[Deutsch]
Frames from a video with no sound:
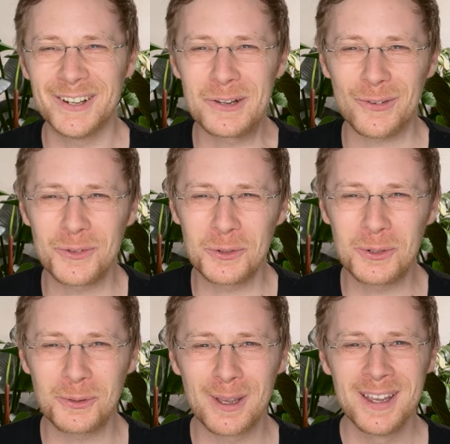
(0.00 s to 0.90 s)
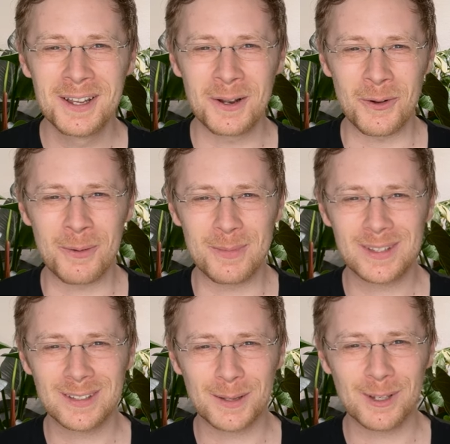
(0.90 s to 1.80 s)
und auf YouTube noch ein
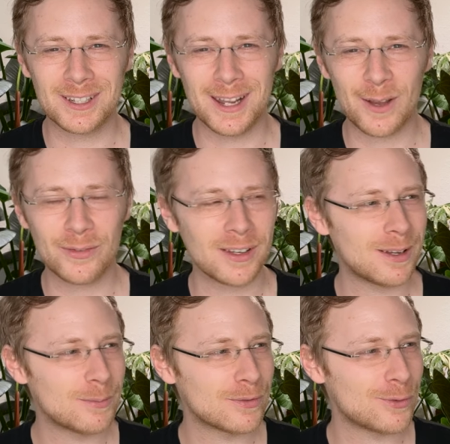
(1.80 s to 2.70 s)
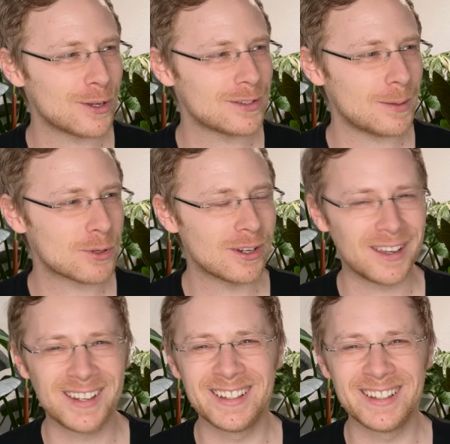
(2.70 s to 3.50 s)
bisschen damit nerven kann, bevor ich es abschneide.